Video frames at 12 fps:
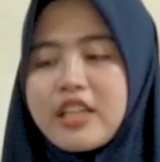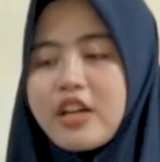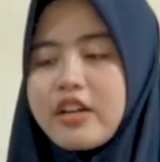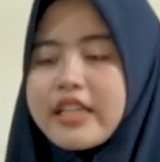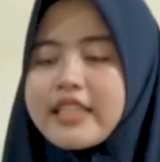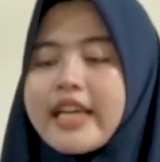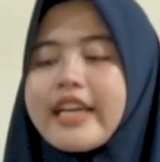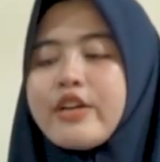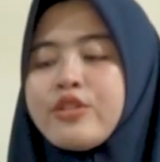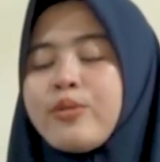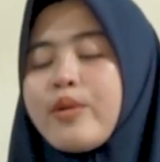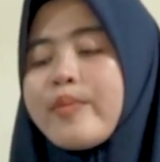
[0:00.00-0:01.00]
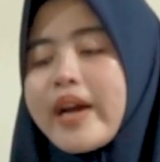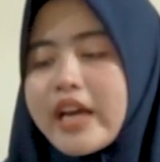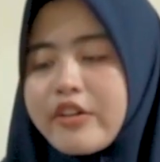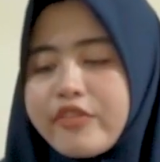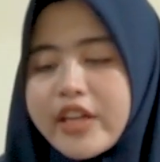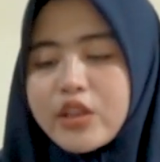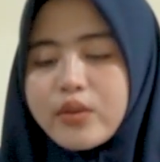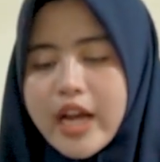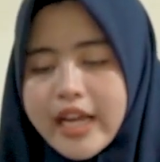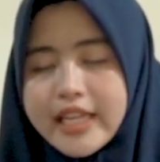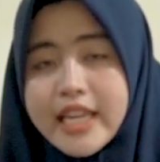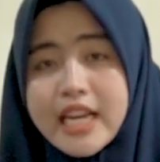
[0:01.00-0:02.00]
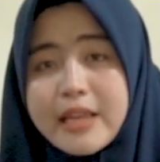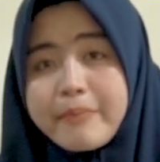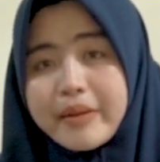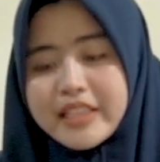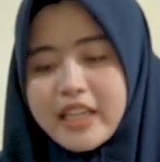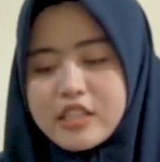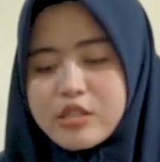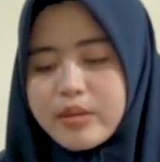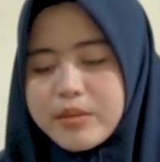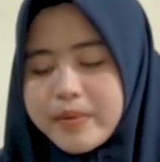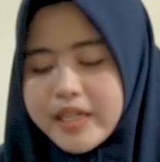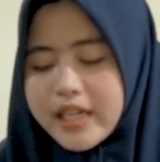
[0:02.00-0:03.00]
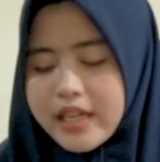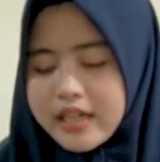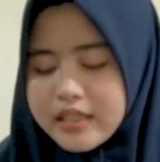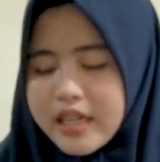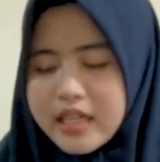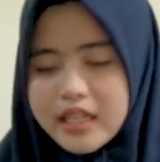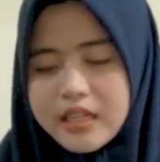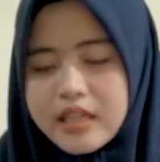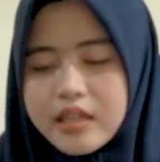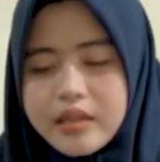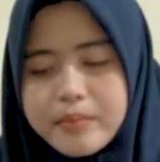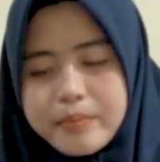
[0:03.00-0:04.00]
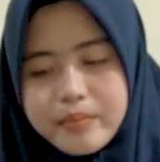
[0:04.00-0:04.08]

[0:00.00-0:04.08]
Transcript: Oke, jadi untuk pompa RV itu kakinya lipat ya sobat pediler. Jadi